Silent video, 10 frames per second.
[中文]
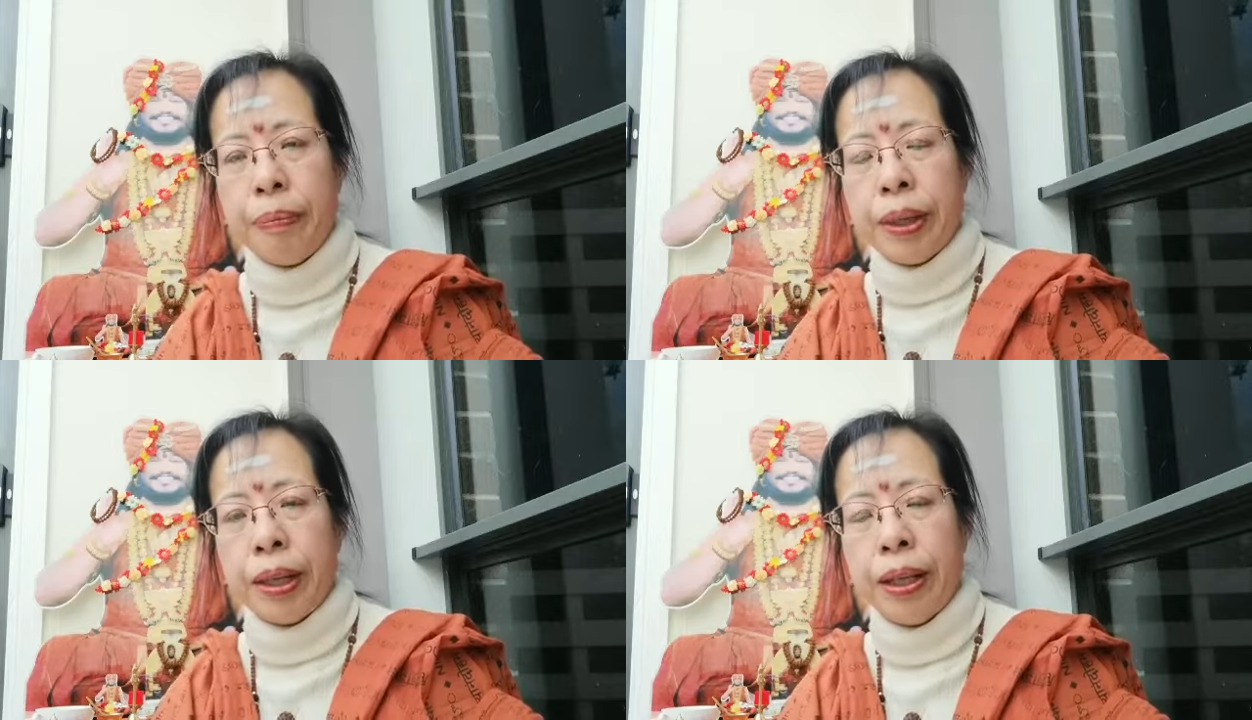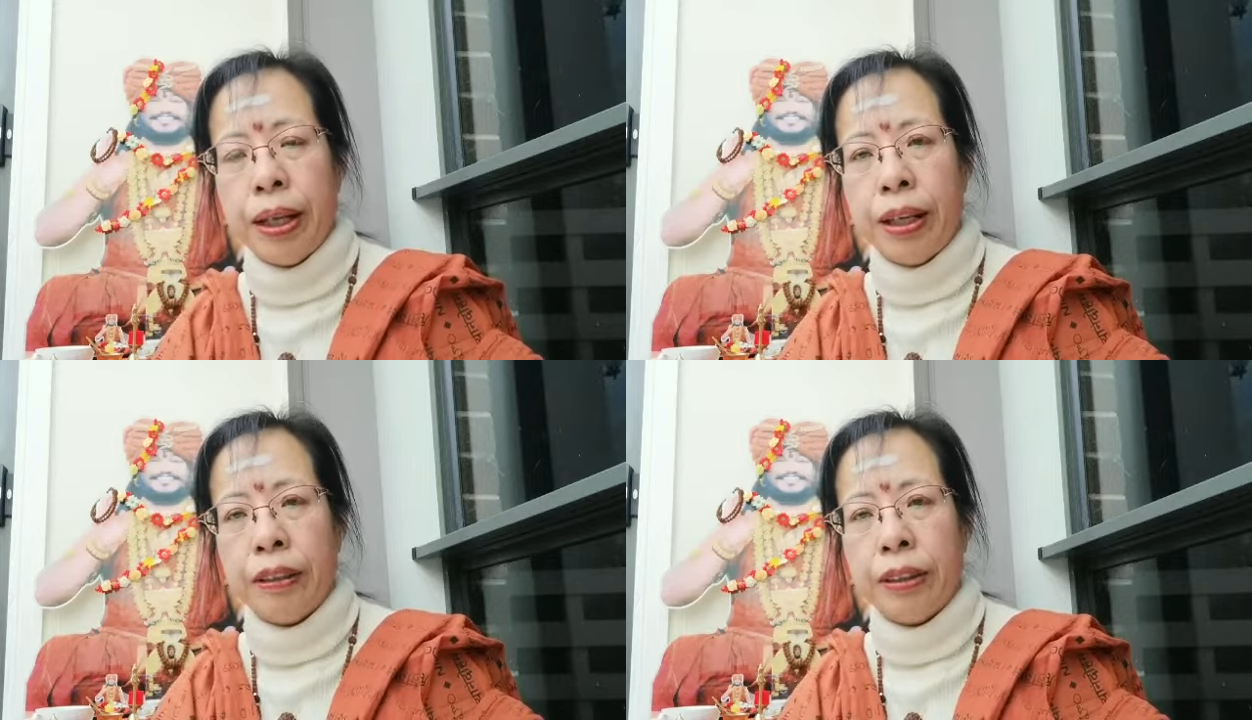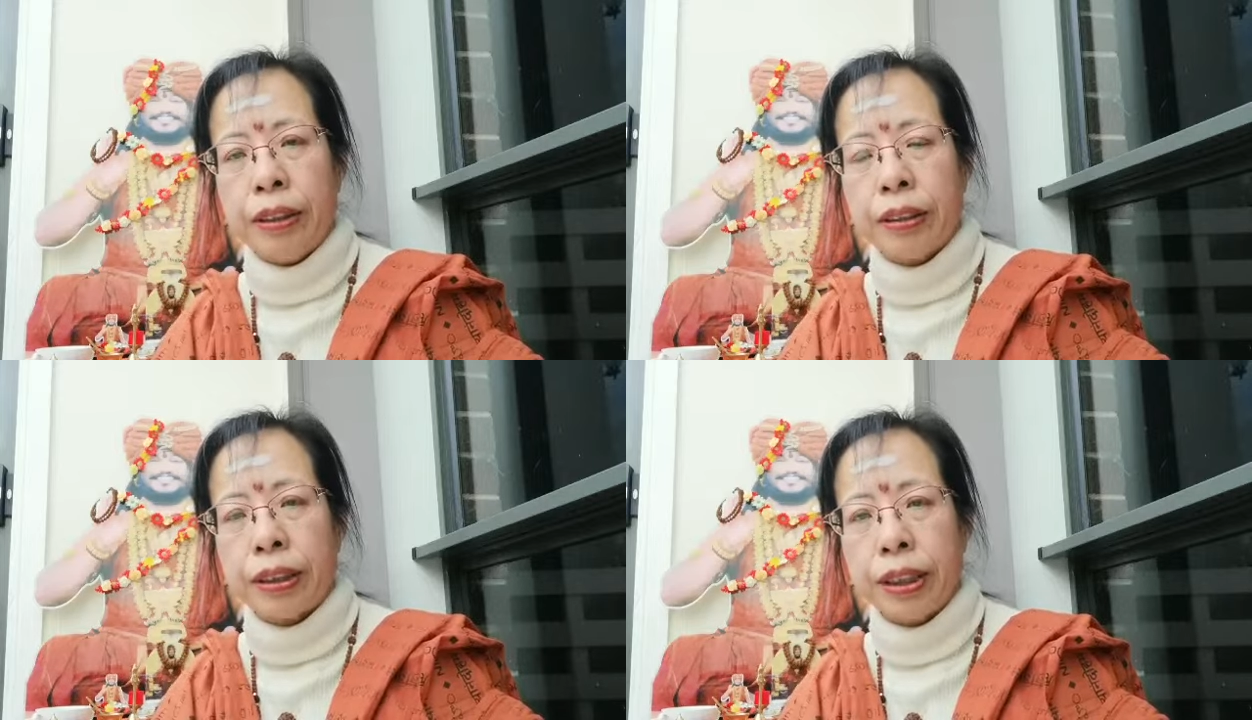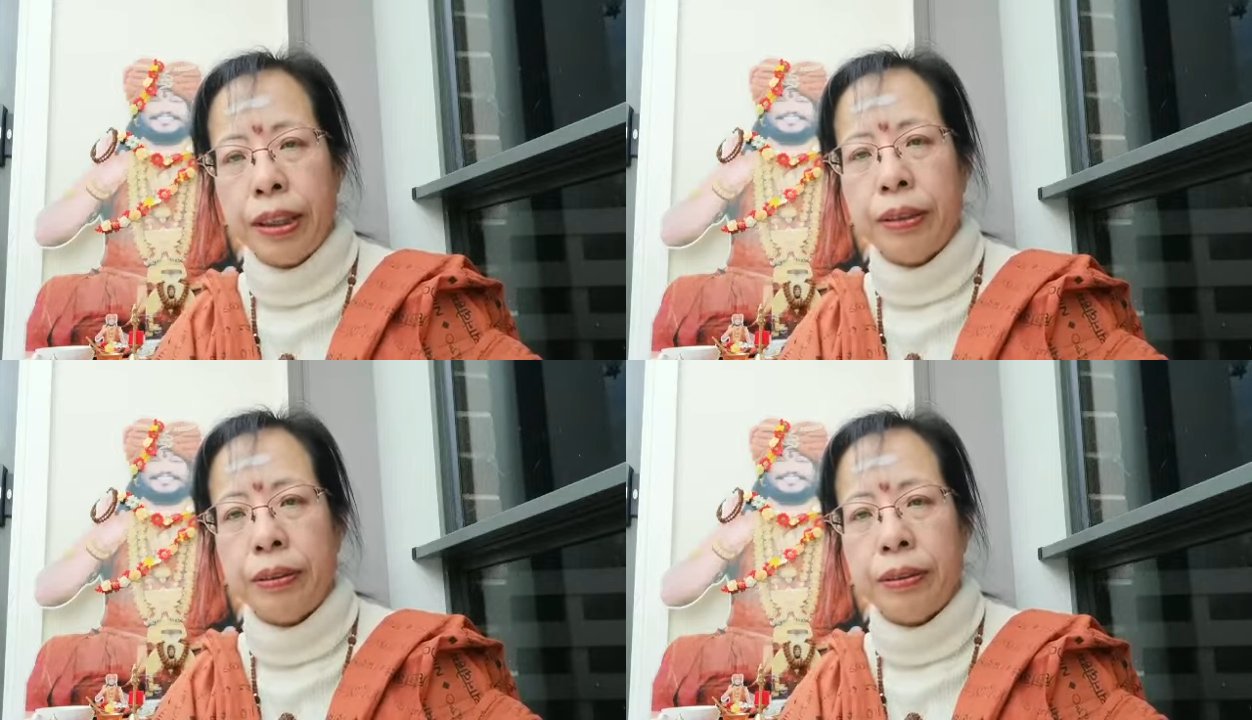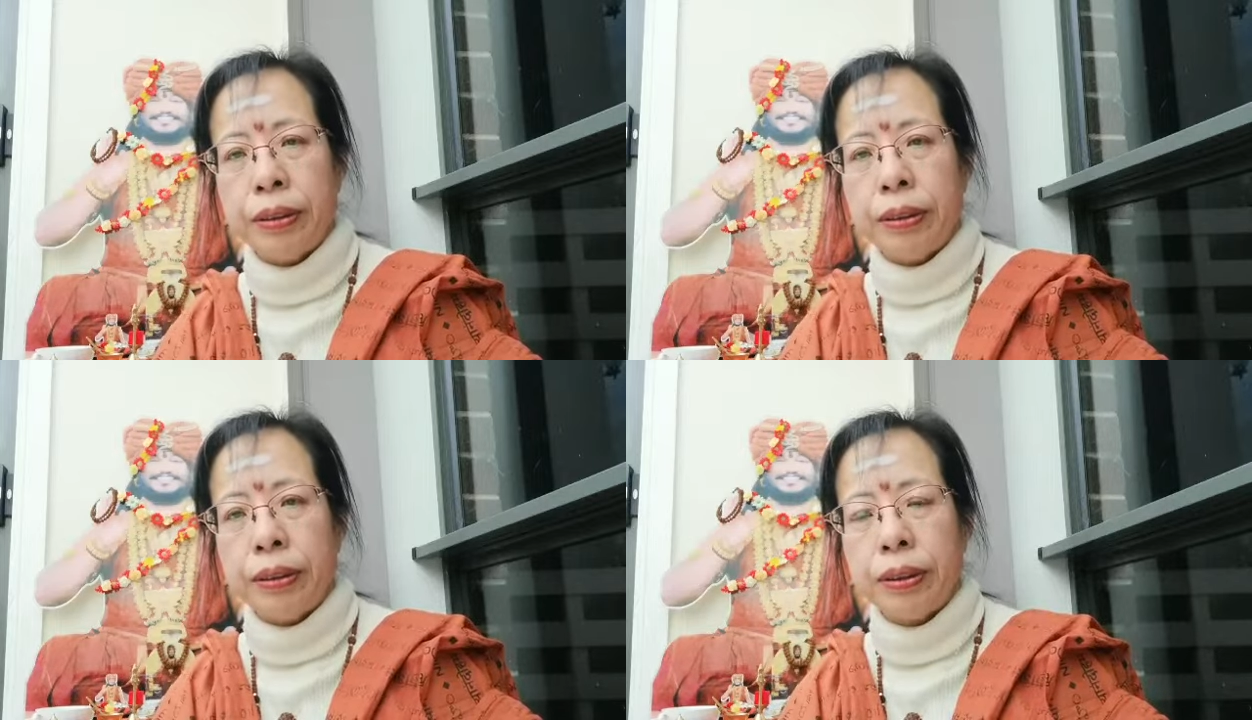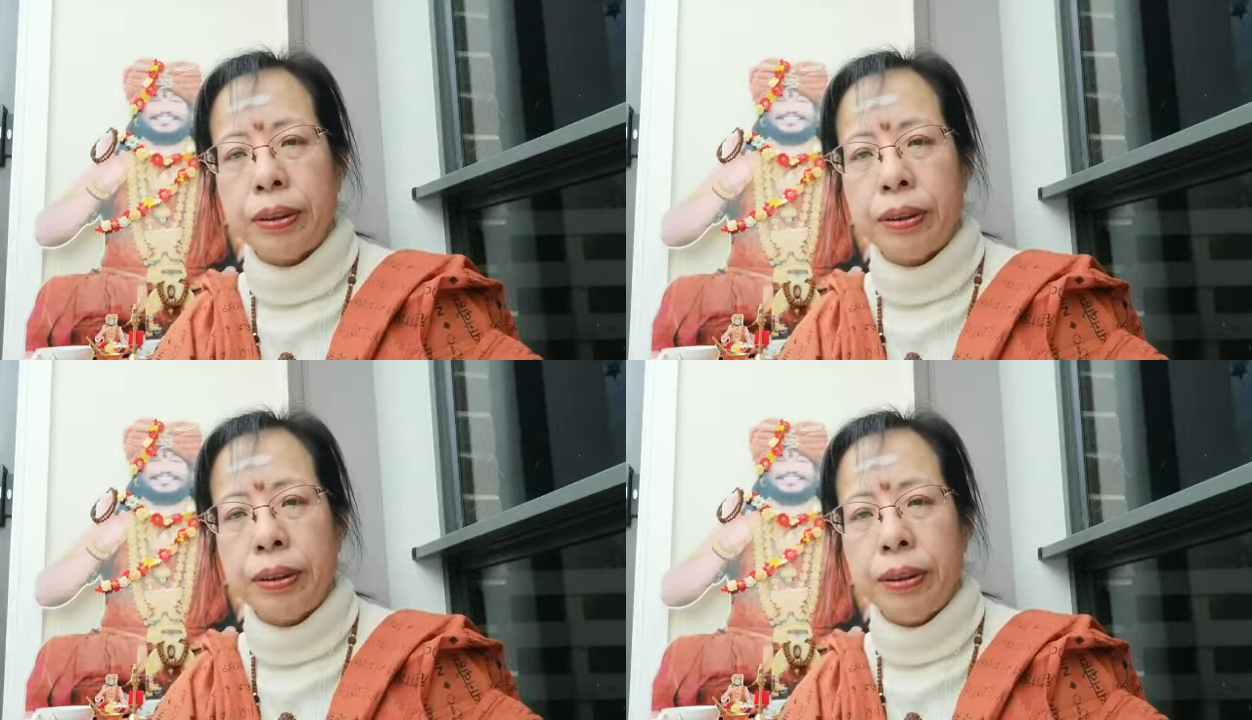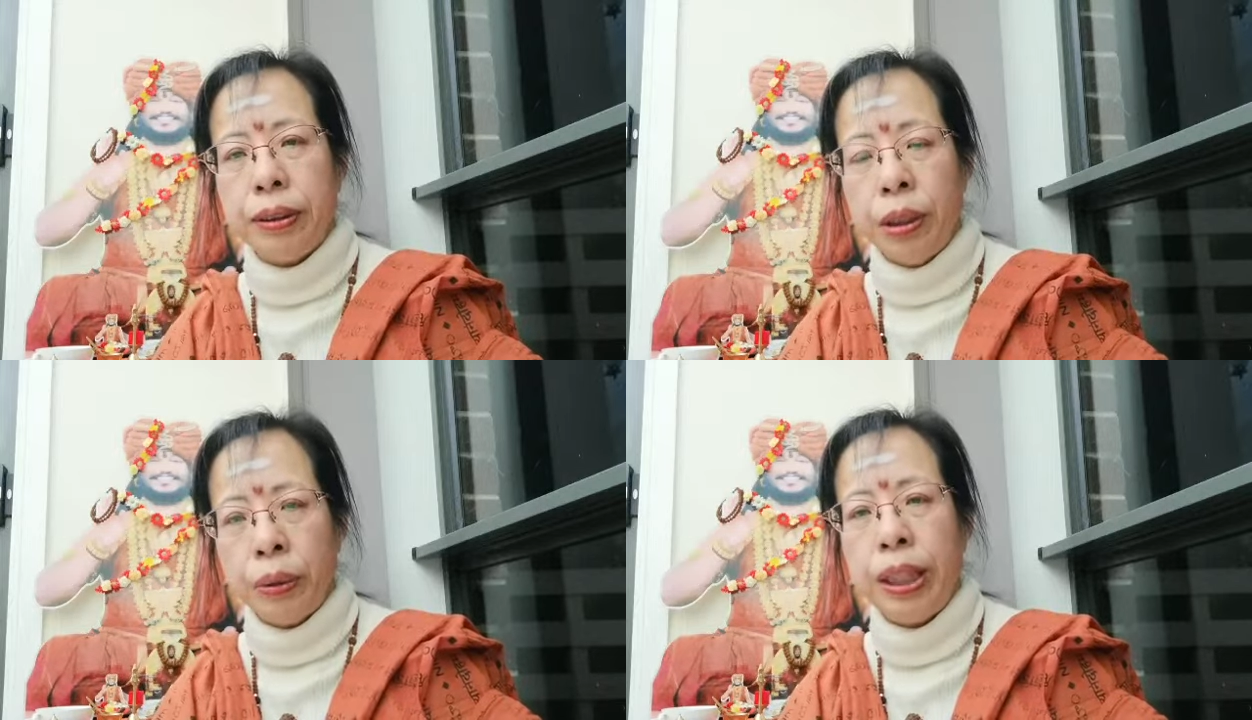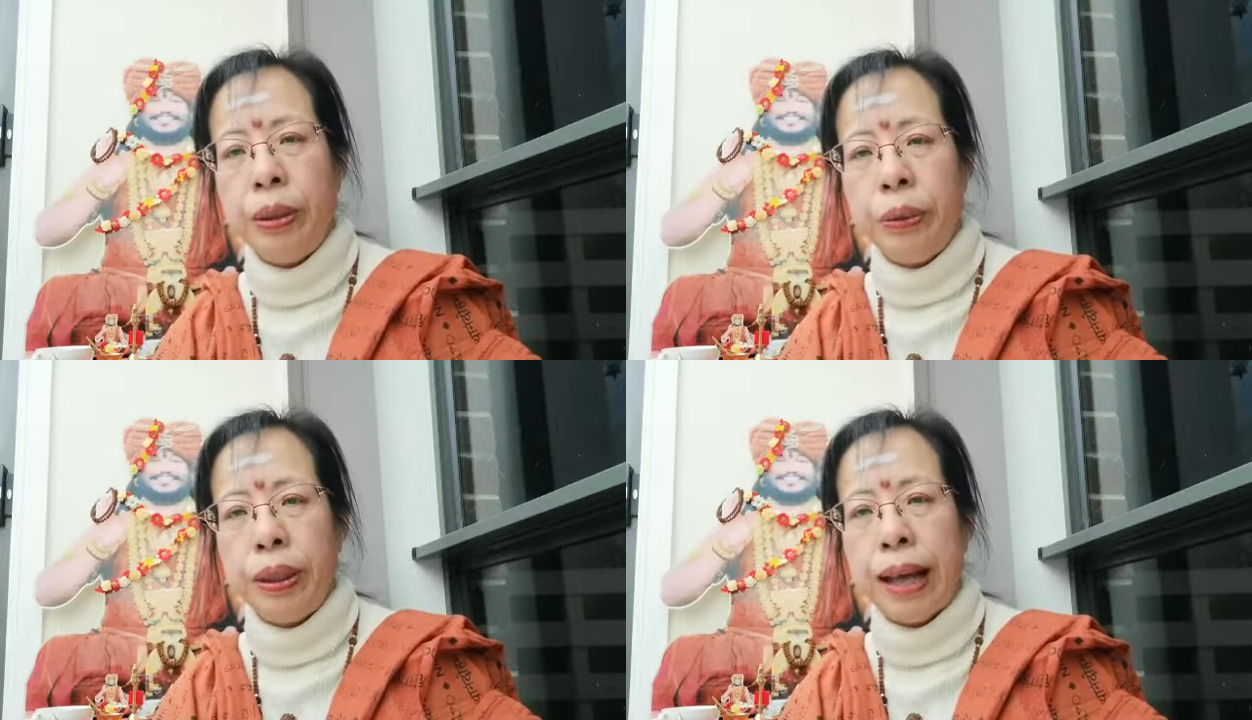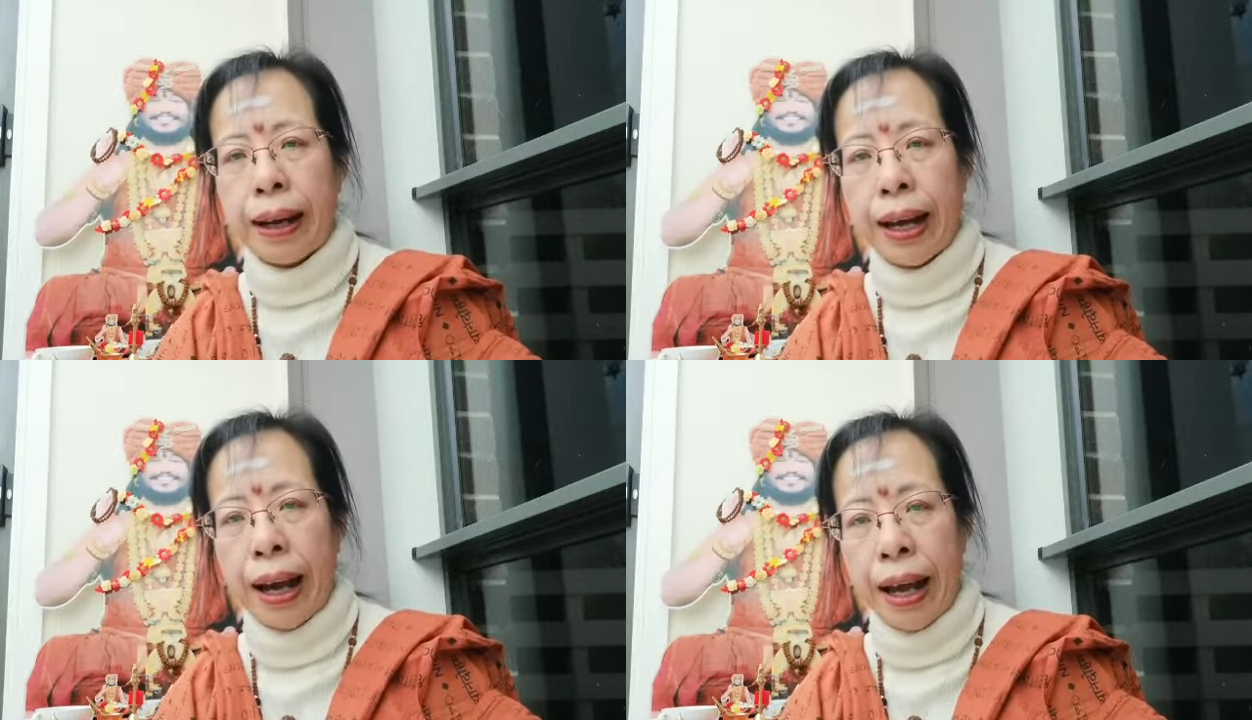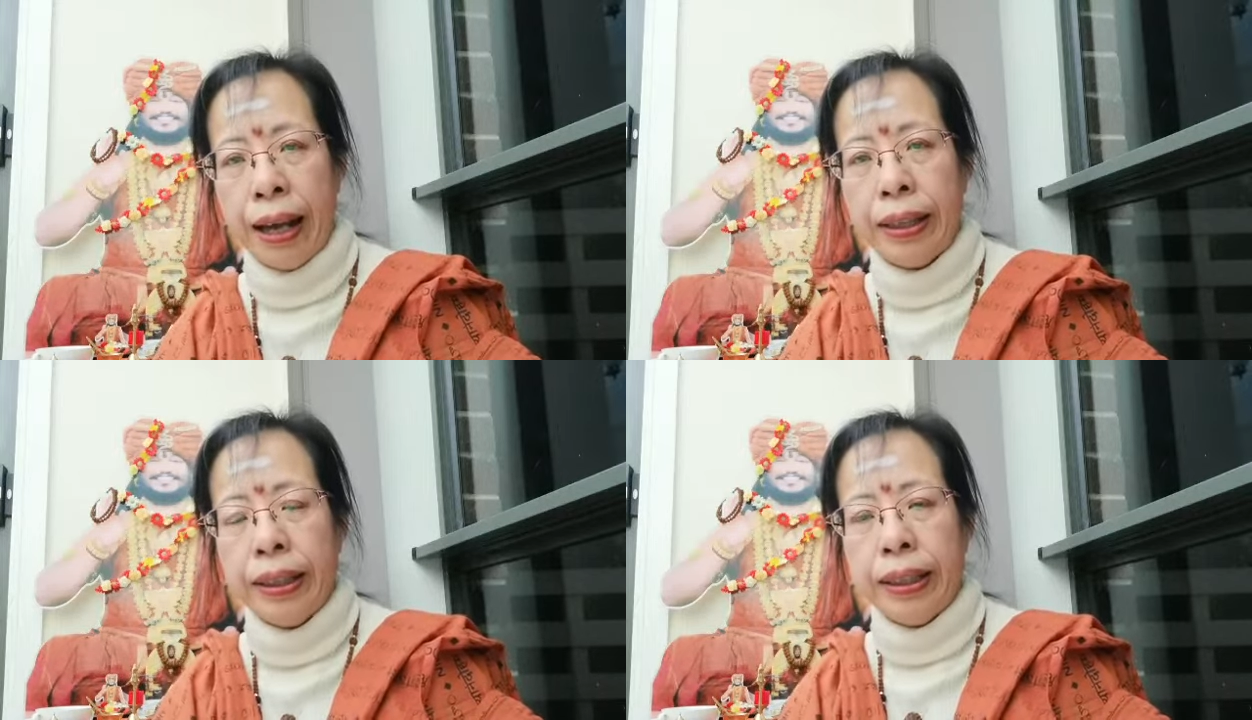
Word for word: 呃，更有利于打开